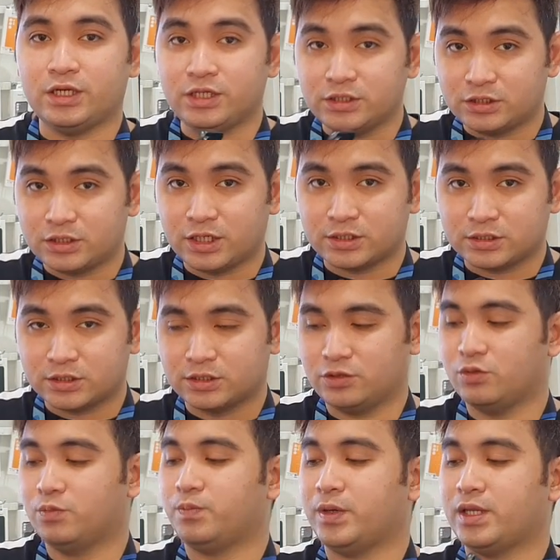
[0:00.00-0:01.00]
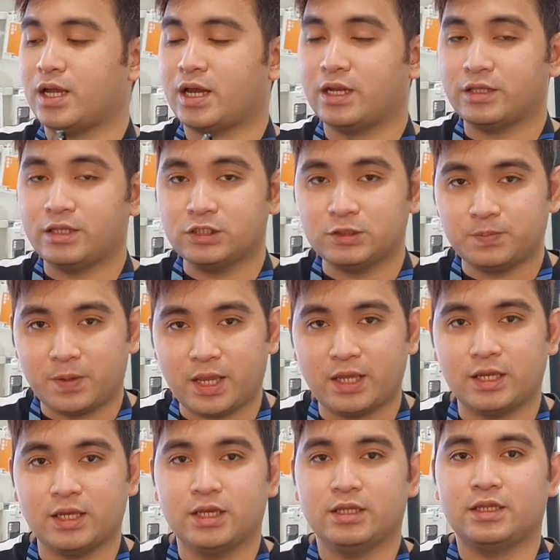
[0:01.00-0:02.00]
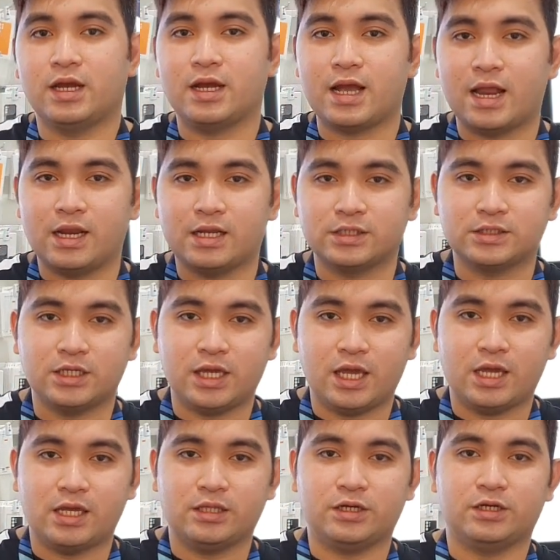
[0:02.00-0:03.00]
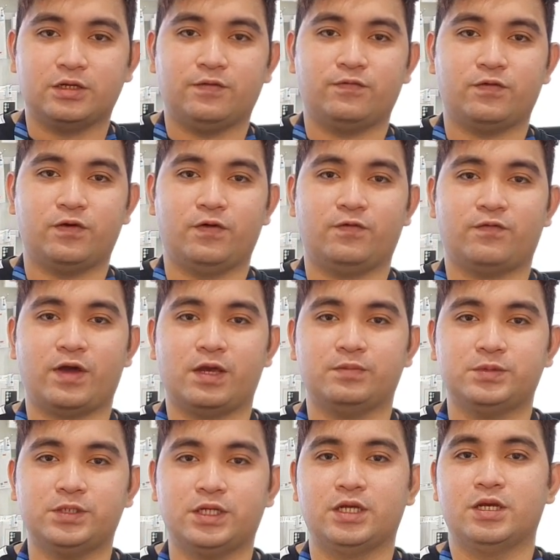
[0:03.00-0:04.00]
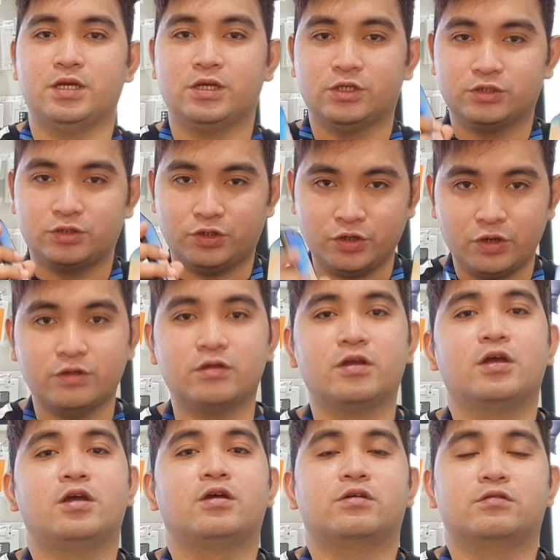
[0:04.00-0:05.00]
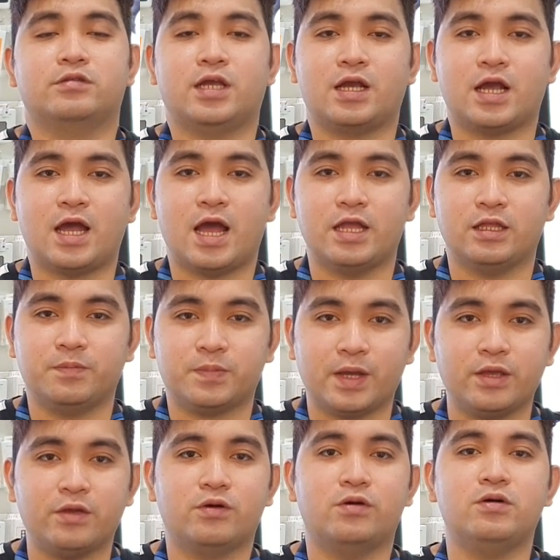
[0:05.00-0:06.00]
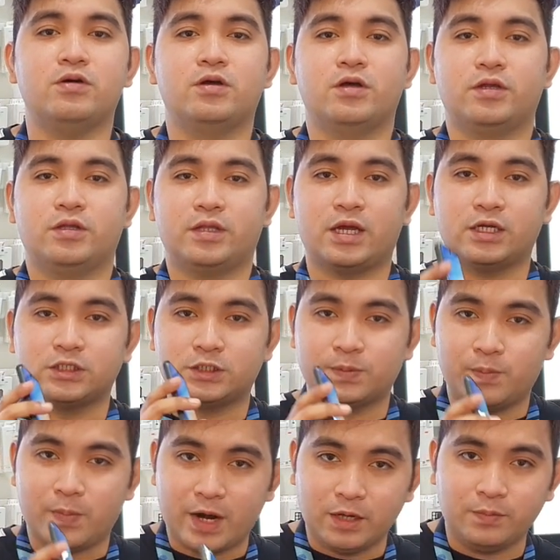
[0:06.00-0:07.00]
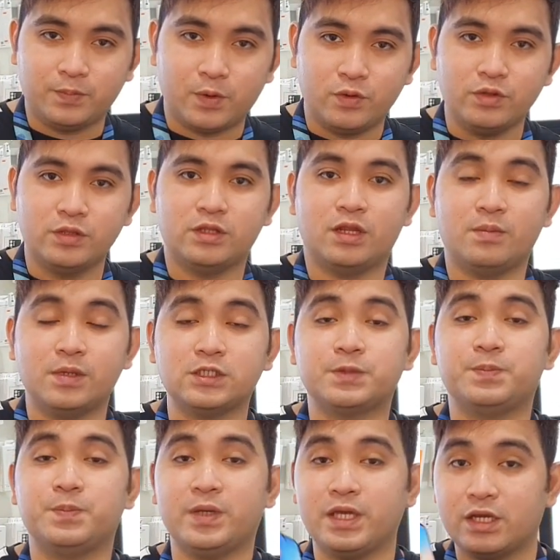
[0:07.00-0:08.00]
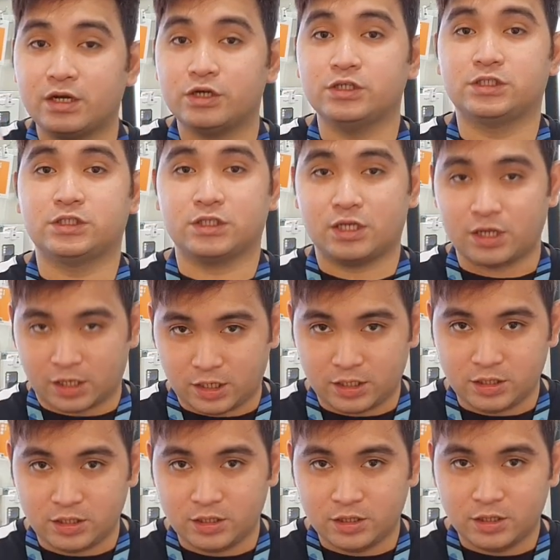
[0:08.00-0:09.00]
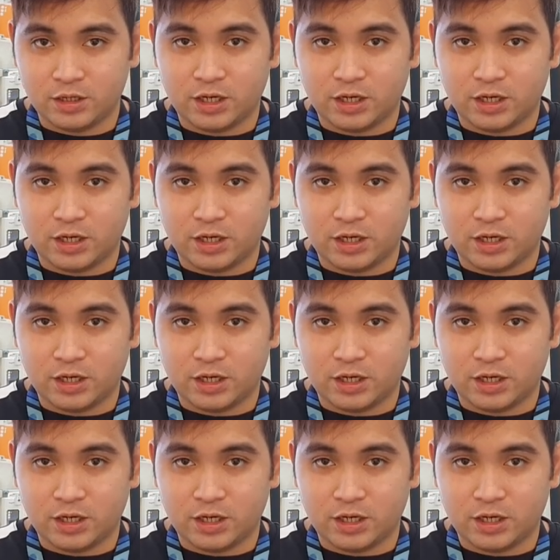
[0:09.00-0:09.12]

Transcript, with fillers: inches yung pinaka-display ng Galaxy A34 5G. So yun, kung naghahanap kayo ng smartphone na mas bigger screen,